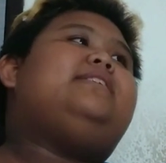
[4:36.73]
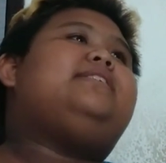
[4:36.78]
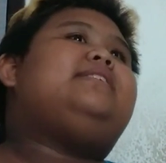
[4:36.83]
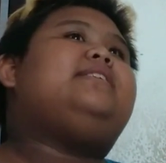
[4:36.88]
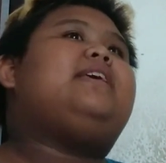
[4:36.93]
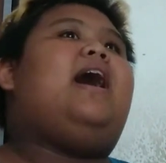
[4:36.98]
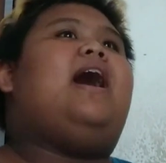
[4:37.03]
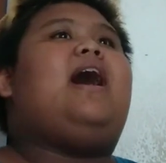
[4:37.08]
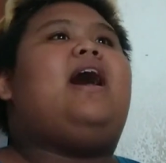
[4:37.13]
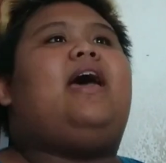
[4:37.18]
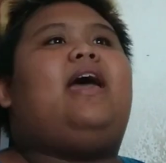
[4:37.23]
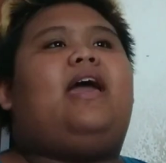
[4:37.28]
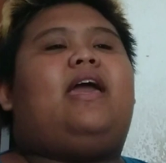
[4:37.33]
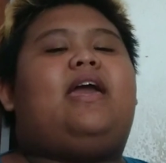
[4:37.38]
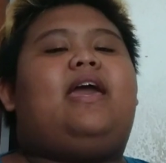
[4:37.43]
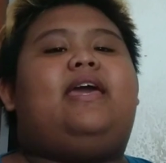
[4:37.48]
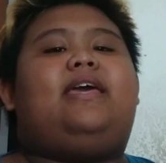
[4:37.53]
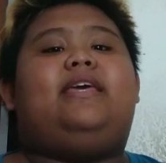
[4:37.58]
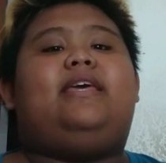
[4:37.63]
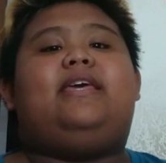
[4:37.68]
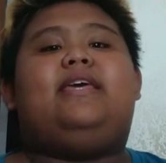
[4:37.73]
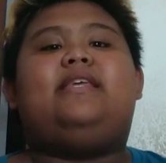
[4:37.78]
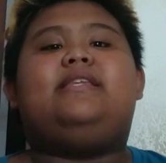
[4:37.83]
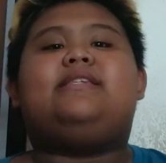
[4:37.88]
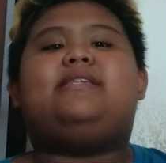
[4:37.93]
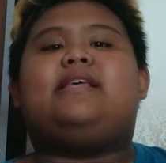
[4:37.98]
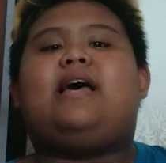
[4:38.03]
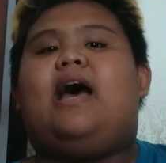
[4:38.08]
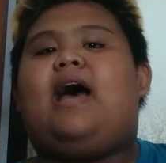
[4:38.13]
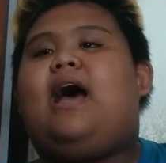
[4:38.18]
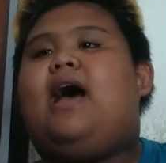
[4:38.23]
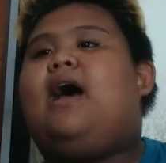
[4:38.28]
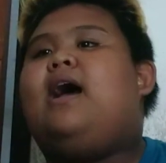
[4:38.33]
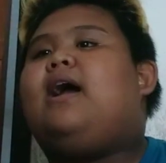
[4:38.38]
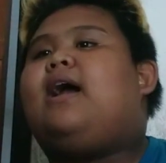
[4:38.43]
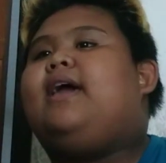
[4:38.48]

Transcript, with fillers: Isa, kay Isa,